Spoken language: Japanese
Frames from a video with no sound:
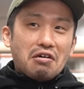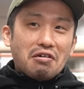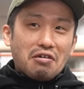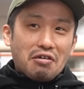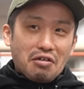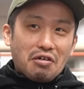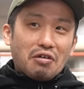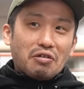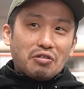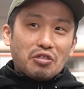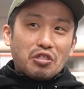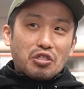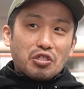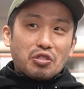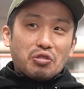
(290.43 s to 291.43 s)
る
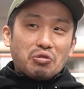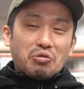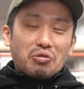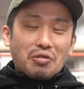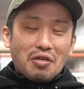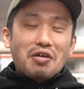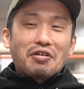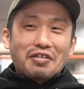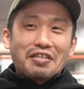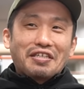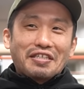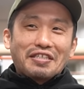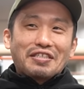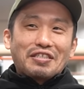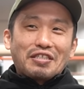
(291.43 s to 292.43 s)
で
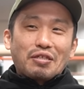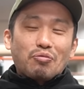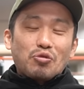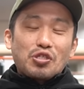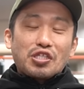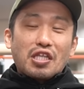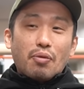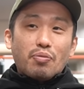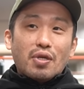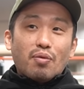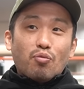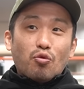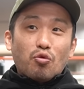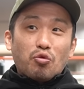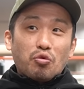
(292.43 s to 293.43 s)
しかもスタミナ
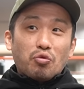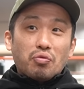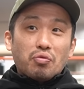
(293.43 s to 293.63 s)
も